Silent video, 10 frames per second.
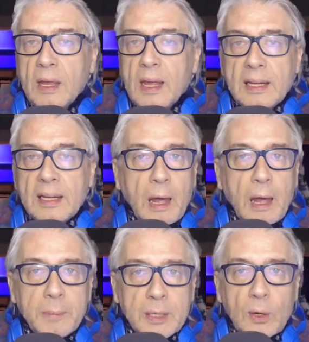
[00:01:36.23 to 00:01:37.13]
la
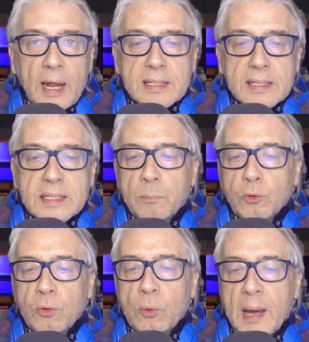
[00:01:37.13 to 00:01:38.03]
minoranza
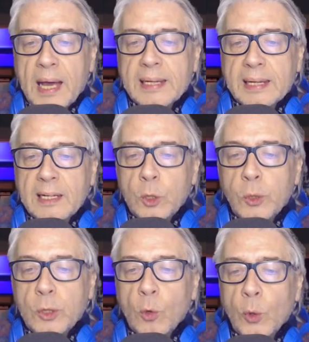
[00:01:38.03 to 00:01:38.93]
musulmana degli
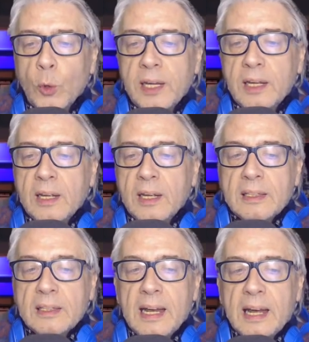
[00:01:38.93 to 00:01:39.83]
uiguri
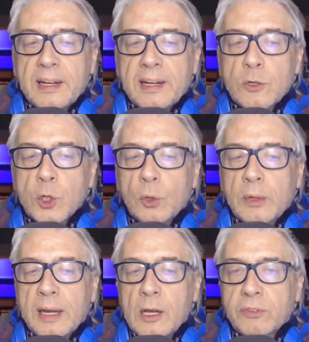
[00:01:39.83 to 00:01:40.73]
nella regione
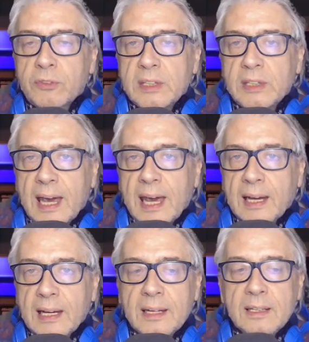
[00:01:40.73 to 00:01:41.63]
dello
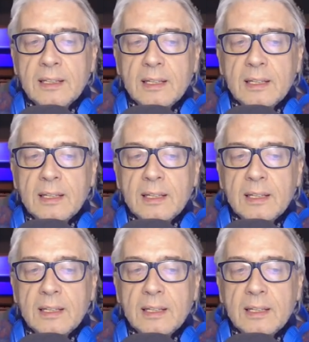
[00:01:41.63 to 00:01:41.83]
Xinjiang.